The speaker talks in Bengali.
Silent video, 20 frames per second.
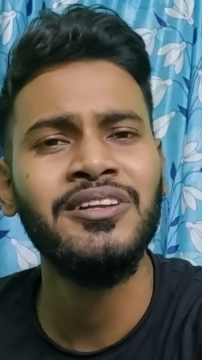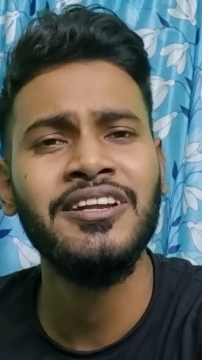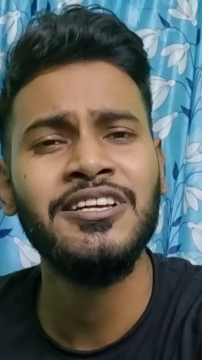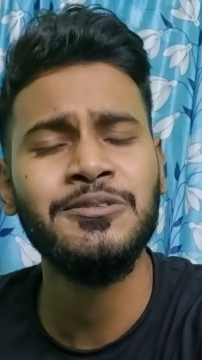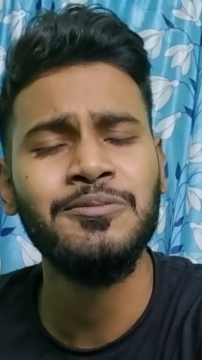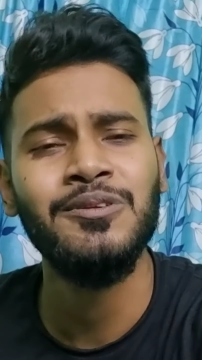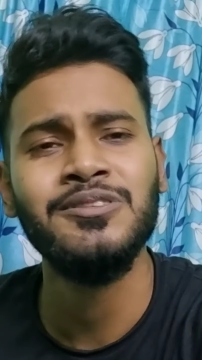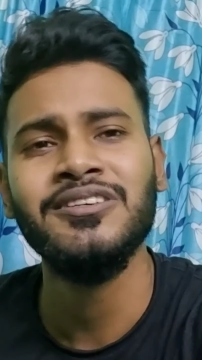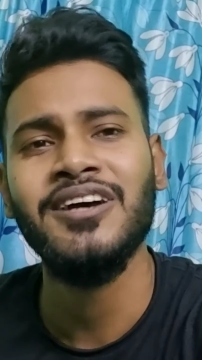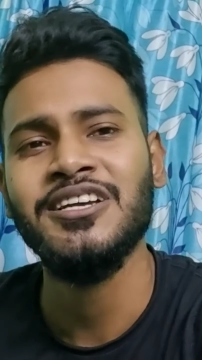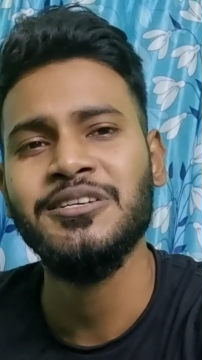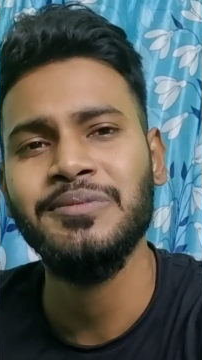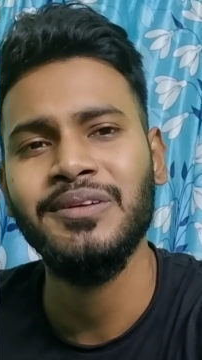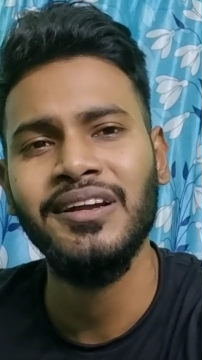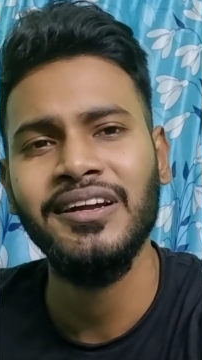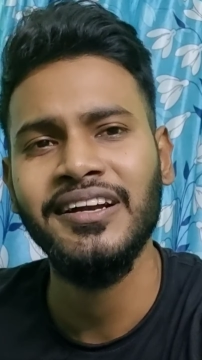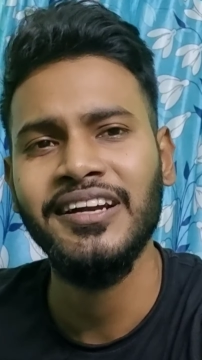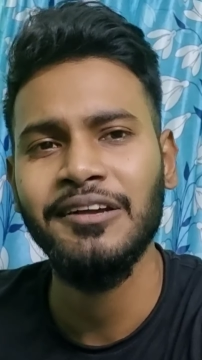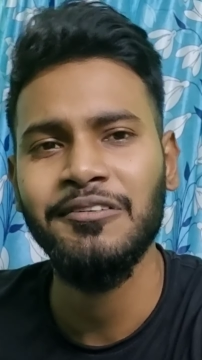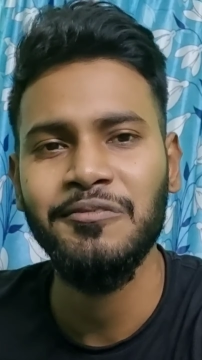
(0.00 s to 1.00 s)
রেসপন্স আসবে না
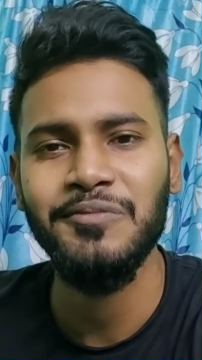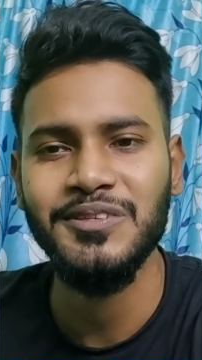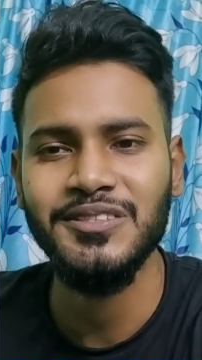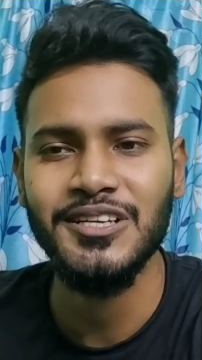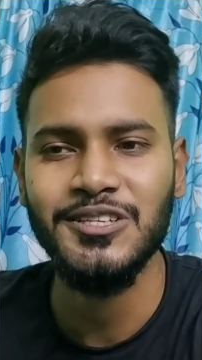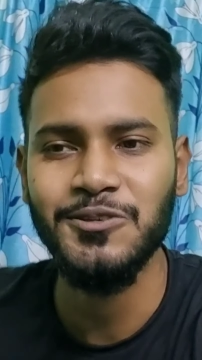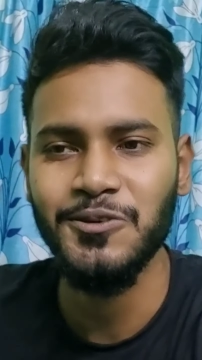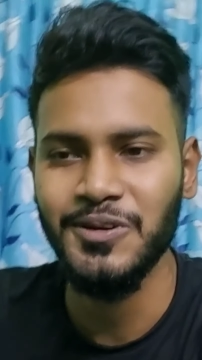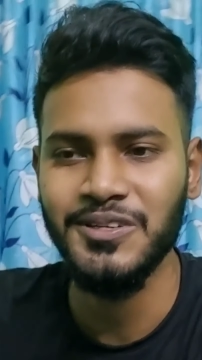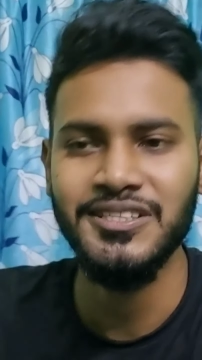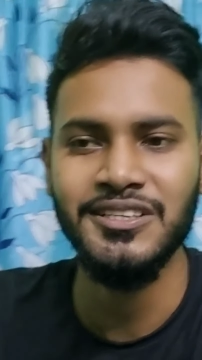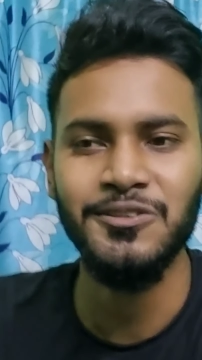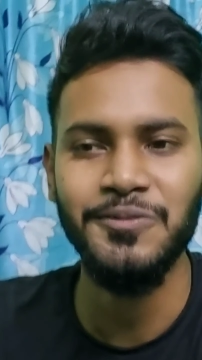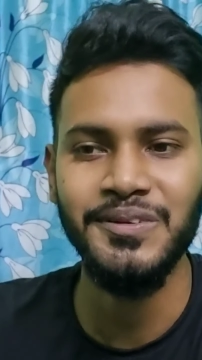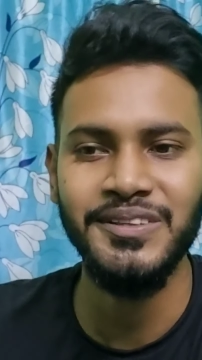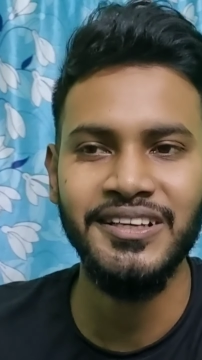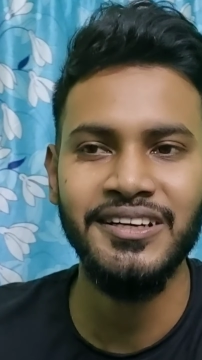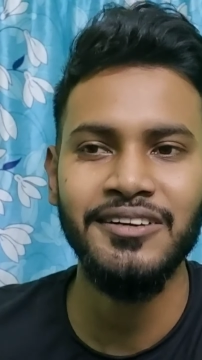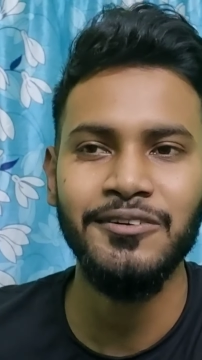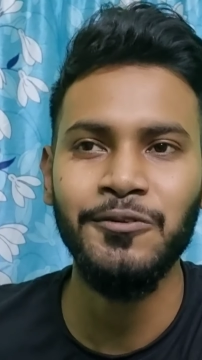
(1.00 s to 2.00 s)
এটাই আমি বিশ্বাস করি যে
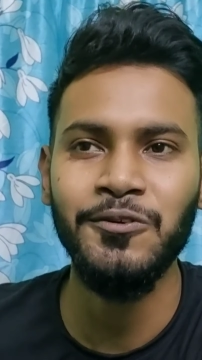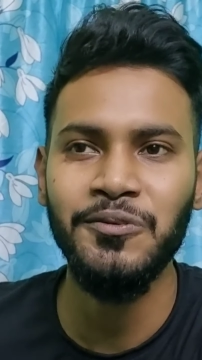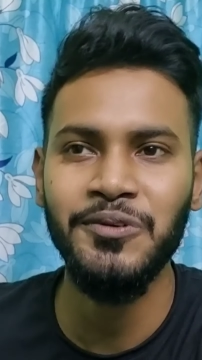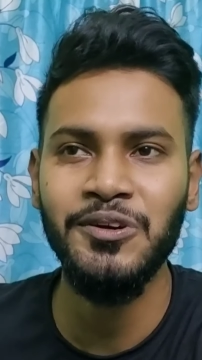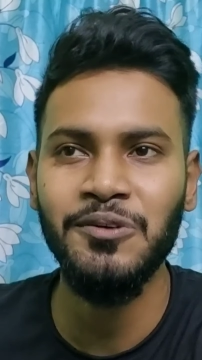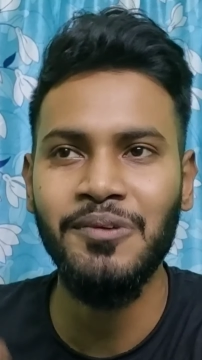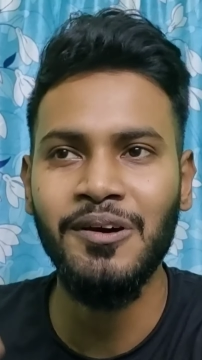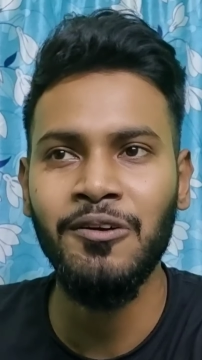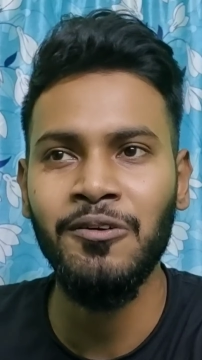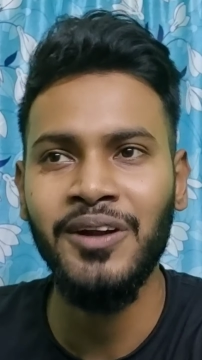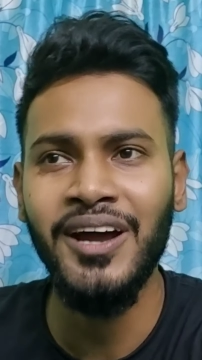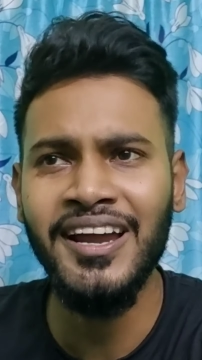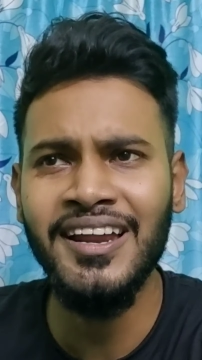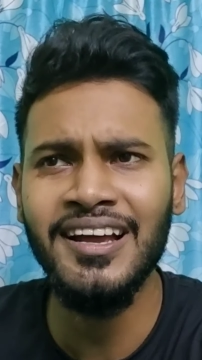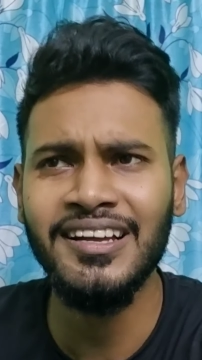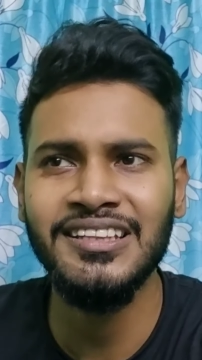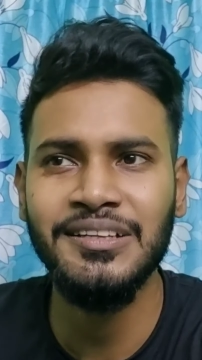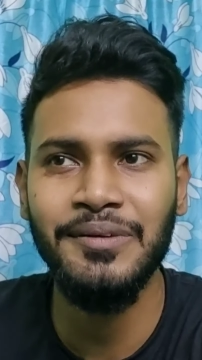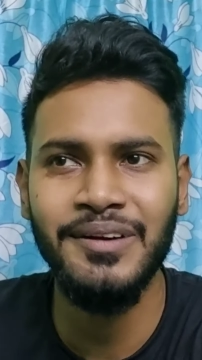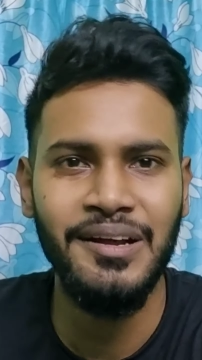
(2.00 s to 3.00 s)
তোমাদের কোনো ভিডিও ভালো নাই
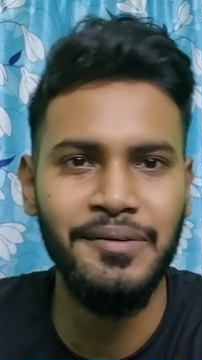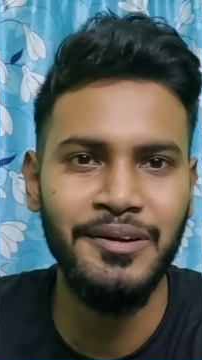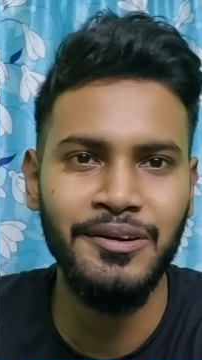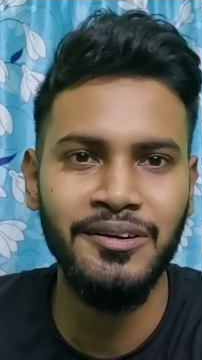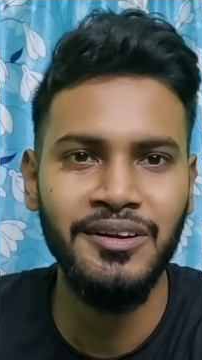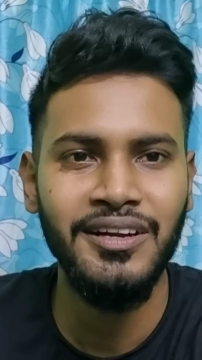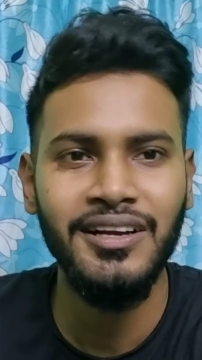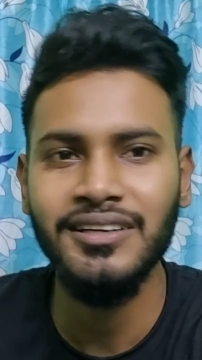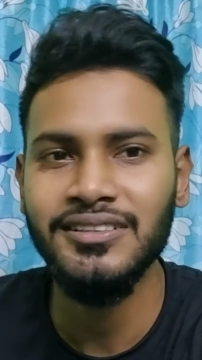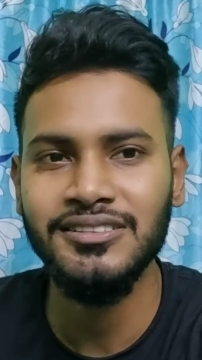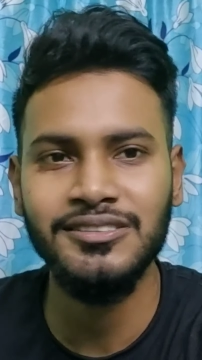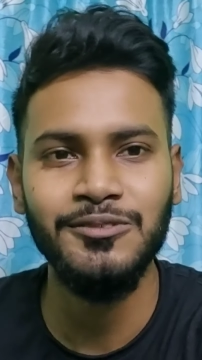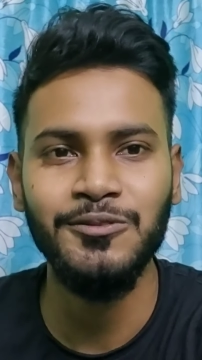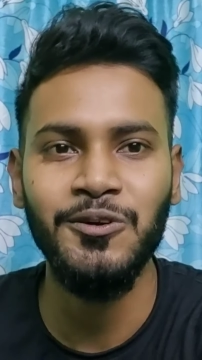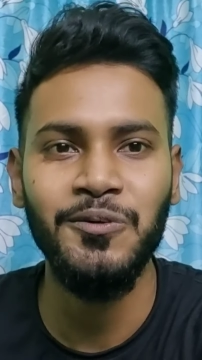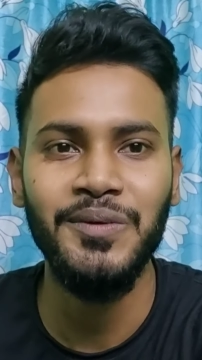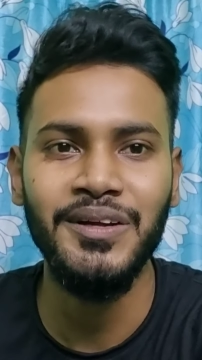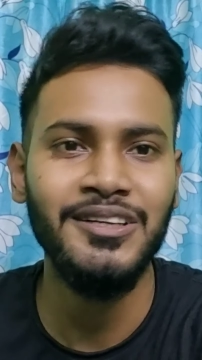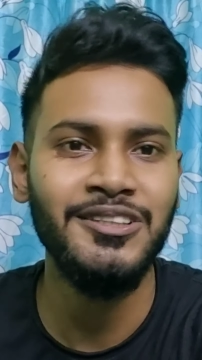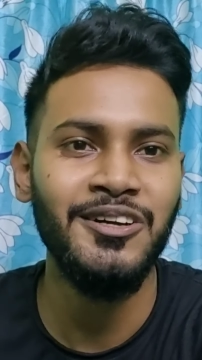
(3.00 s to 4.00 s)
লাগতে পারে আমার
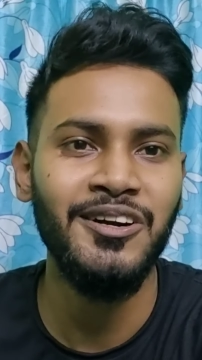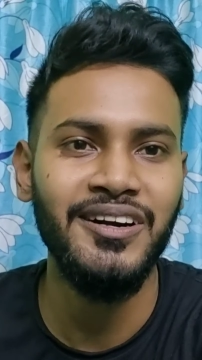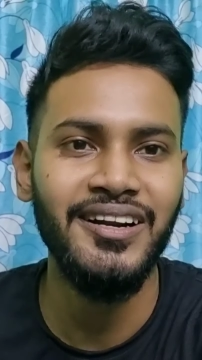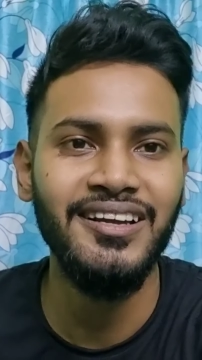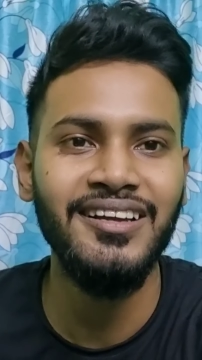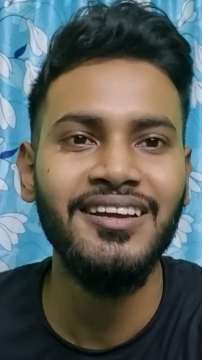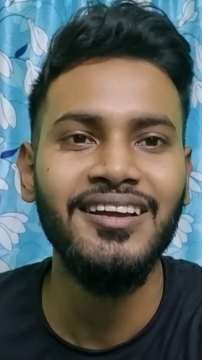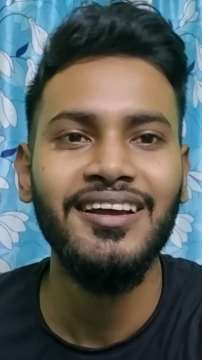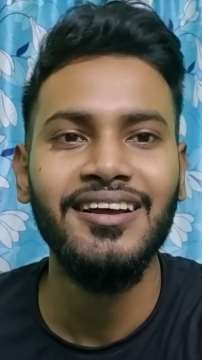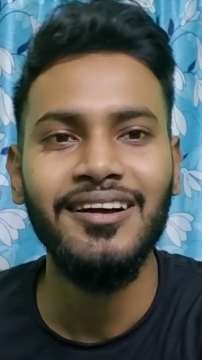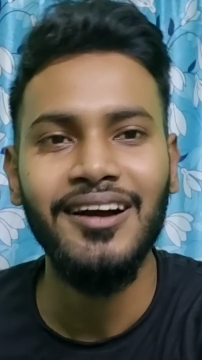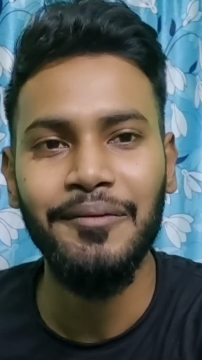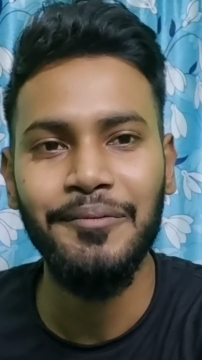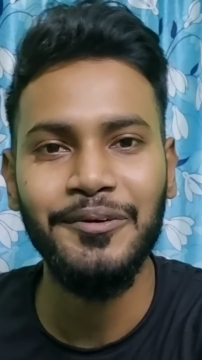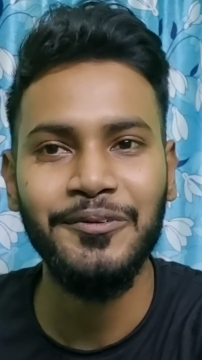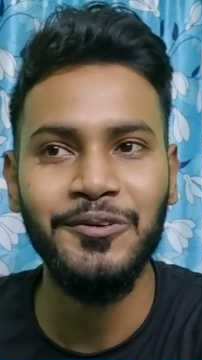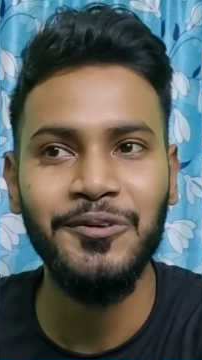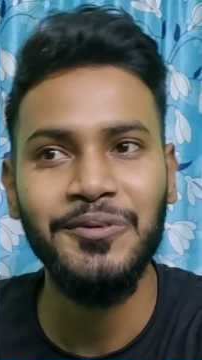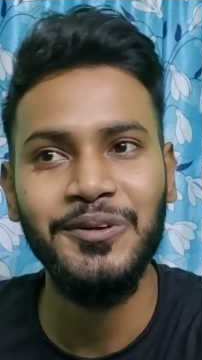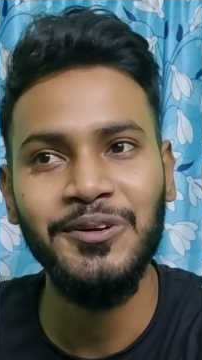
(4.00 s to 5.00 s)
কোনো বাধারা নেই আবার
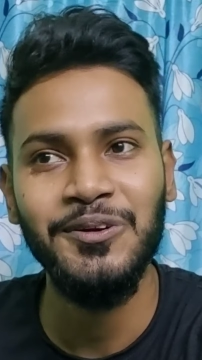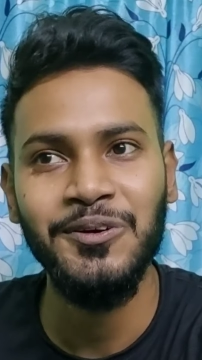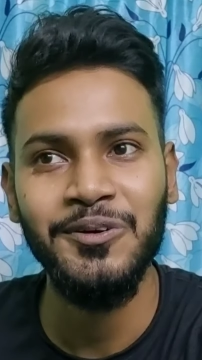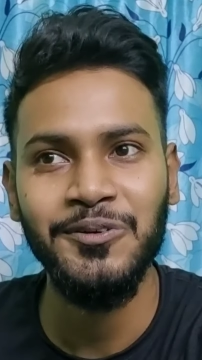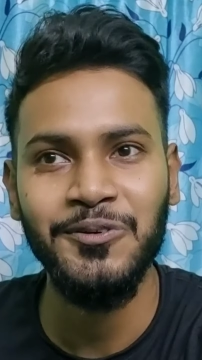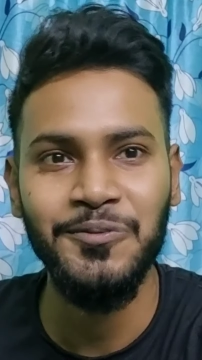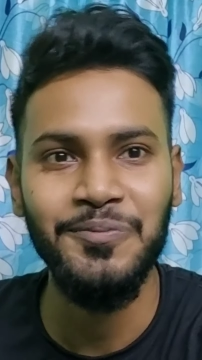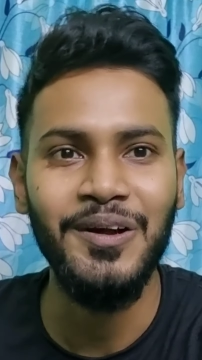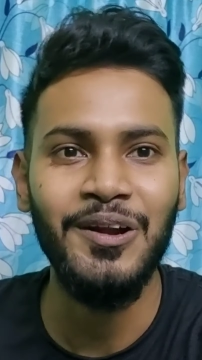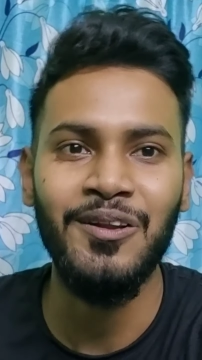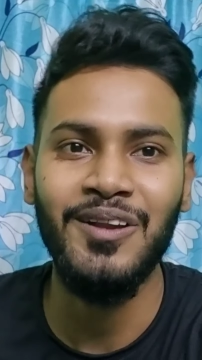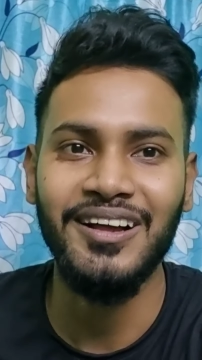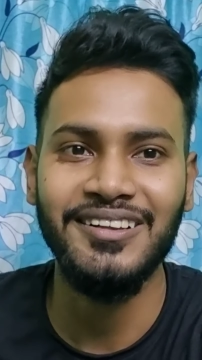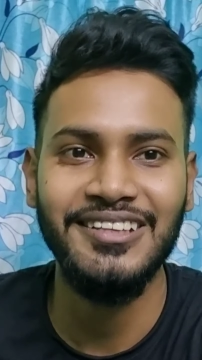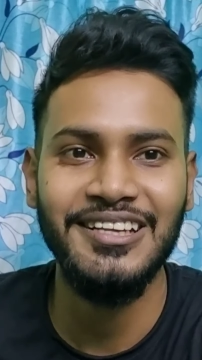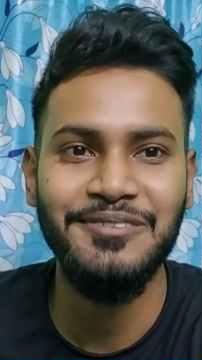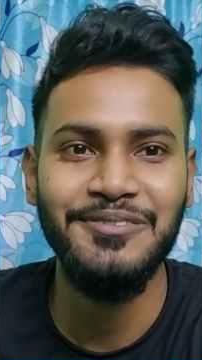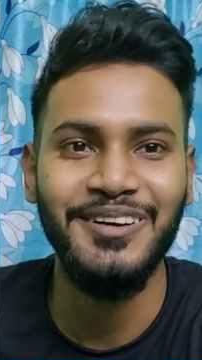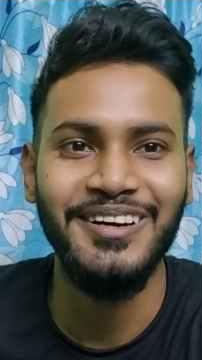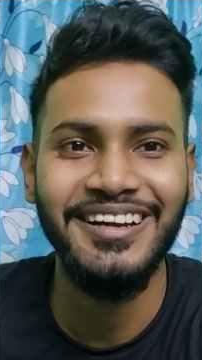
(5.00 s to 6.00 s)
কোনো ভিডিও খুব ভালো
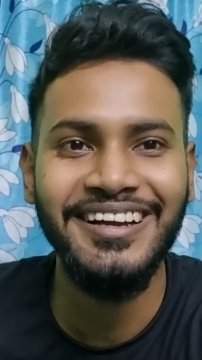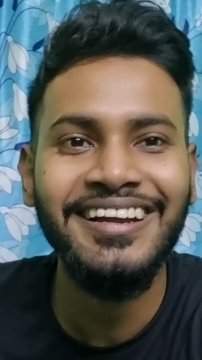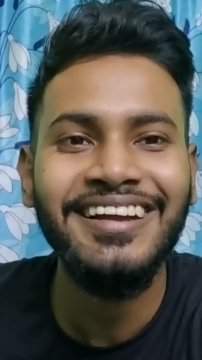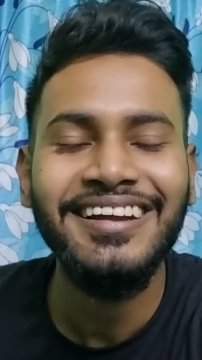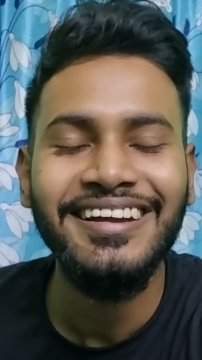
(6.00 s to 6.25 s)
লাগতেই পারে